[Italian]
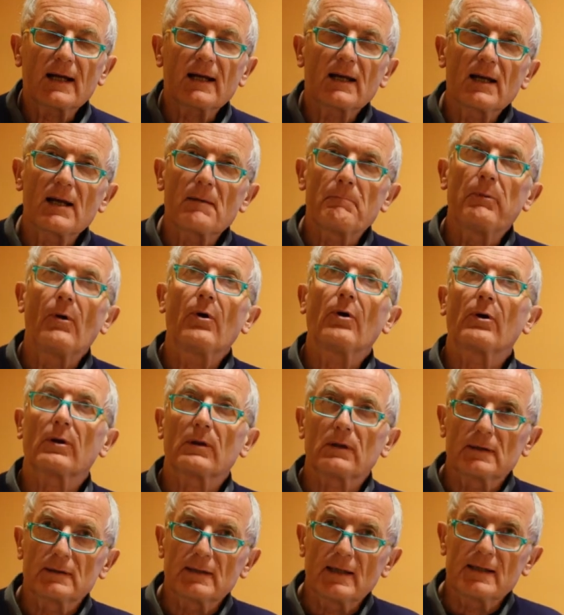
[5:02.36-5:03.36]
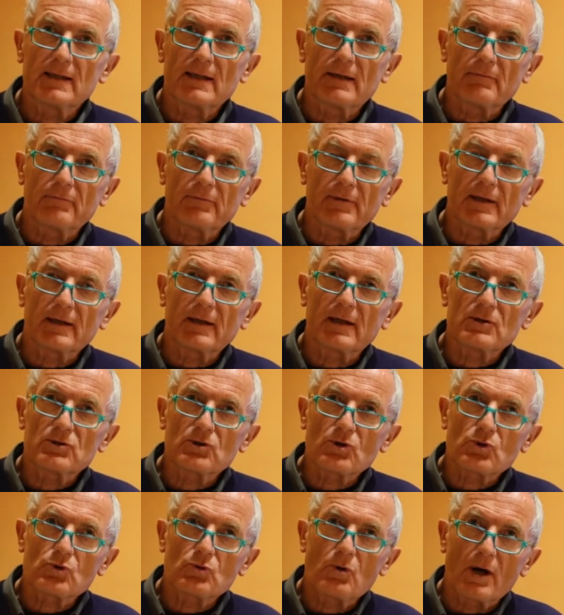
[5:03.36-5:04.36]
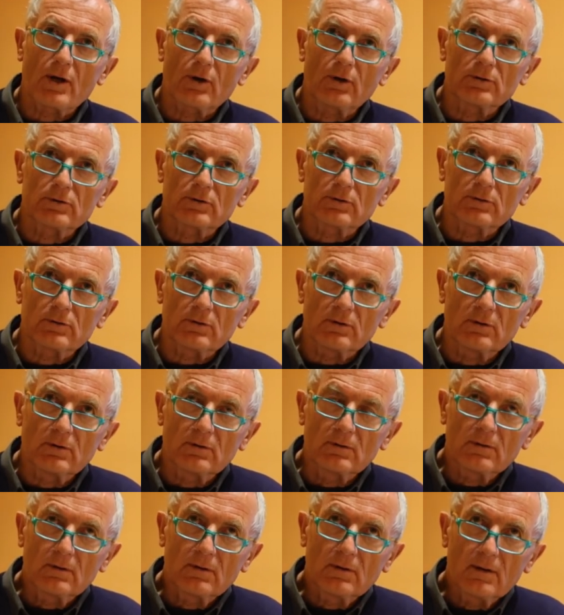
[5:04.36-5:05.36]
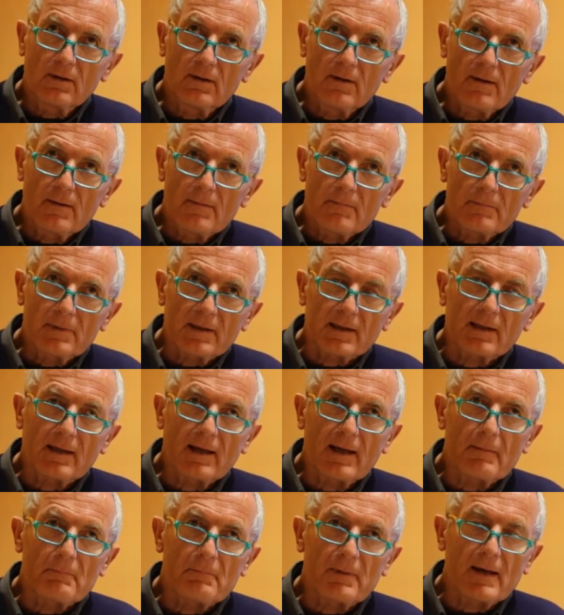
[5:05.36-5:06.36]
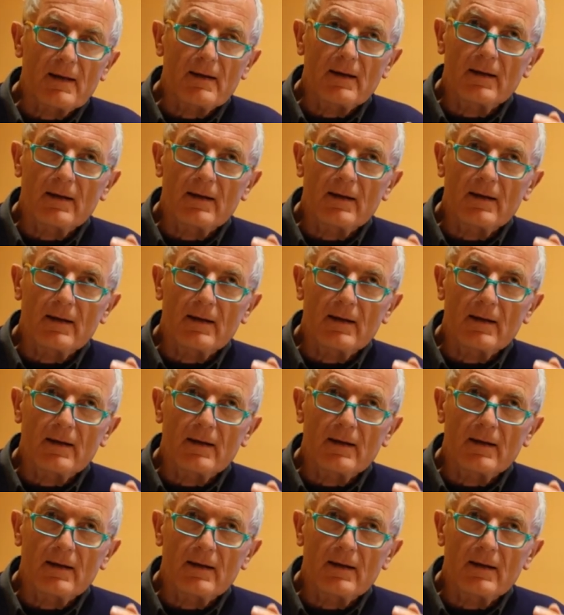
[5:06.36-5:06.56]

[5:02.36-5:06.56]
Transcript: anche le porte degli inferi che Gesù ha rotto perché